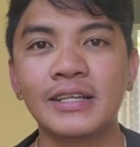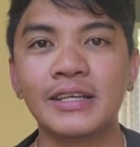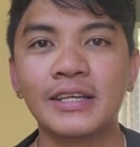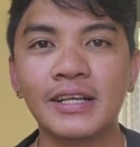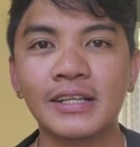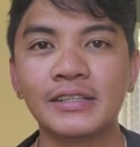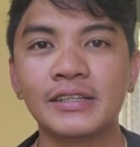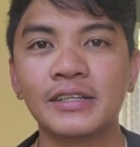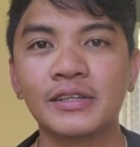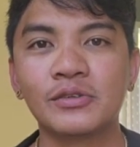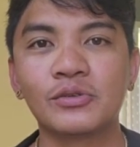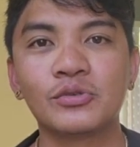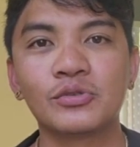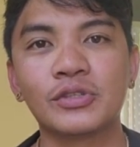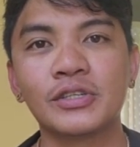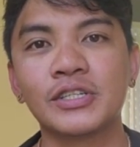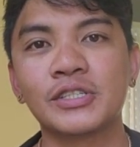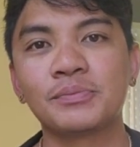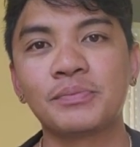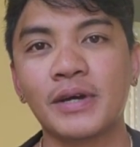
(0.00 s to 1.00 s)
illegal
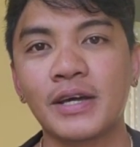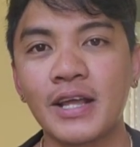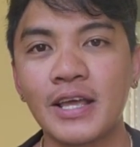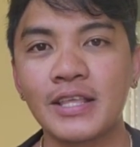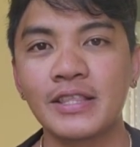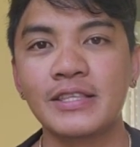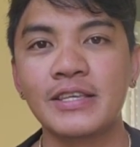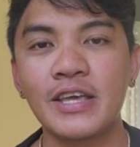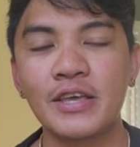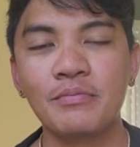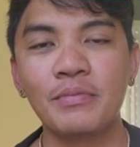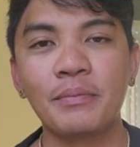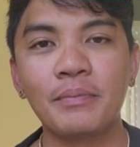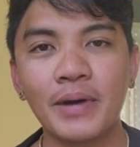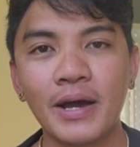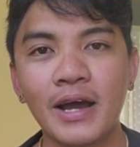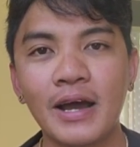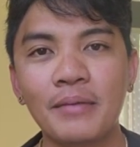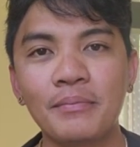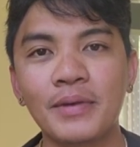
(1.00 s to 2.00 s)
recruiters para hindi kayo
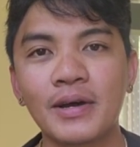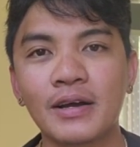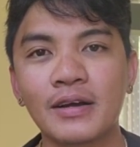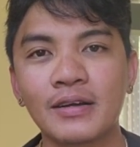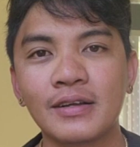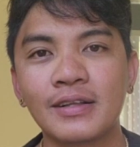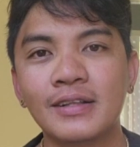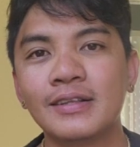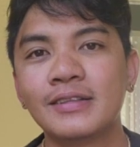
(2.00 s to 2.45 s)
mapahamak.